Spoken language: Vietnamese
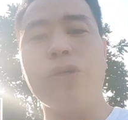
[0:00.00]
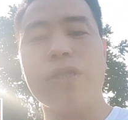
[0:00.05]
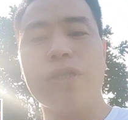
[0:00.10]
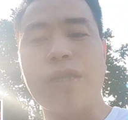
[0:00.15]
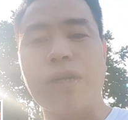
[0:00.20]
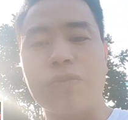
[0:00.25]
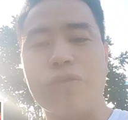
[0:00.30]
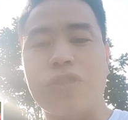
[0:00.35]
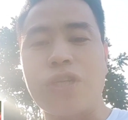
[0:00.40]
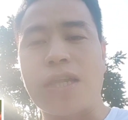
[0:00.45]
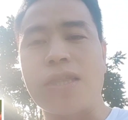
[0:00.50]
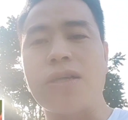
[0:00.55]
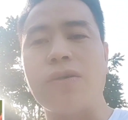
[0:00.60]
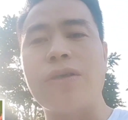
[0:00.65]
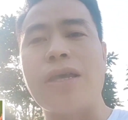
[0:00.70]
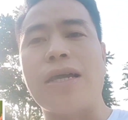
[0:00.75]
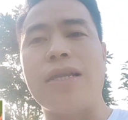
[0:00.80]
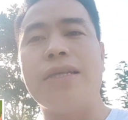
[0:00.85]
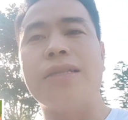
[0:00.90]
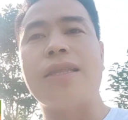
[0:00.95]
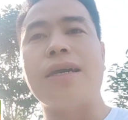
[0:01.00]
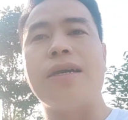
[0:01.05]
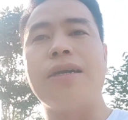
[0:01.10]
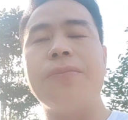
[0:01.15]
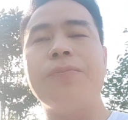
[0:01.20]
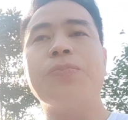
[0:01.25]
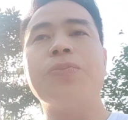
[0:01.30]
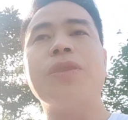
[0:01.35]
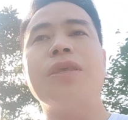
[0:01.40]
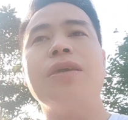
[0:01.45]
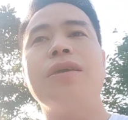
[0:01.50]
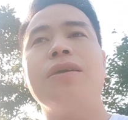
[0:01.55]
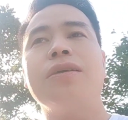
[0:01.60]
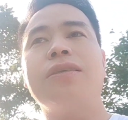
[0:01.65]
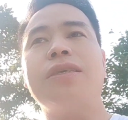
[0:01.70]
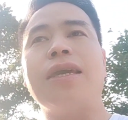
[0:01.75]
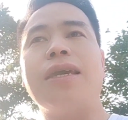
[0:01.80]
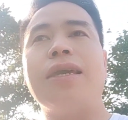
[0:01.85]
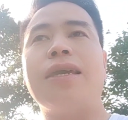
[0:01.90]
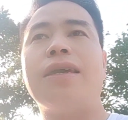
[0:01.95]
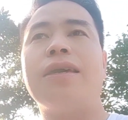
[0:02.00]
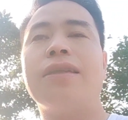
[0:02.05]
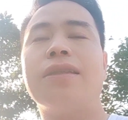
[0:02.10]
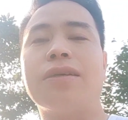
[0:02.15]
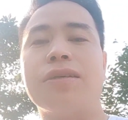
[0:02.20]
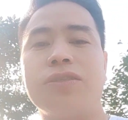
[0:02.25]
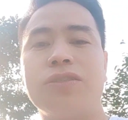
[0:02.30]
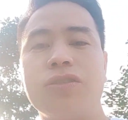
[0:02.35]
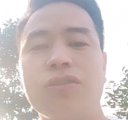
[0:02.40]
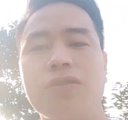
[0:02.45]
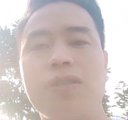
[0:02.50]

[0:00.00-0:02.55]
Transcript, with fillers: đâu chẳng đâu giả dạ linh đỡ chị nó chủ thế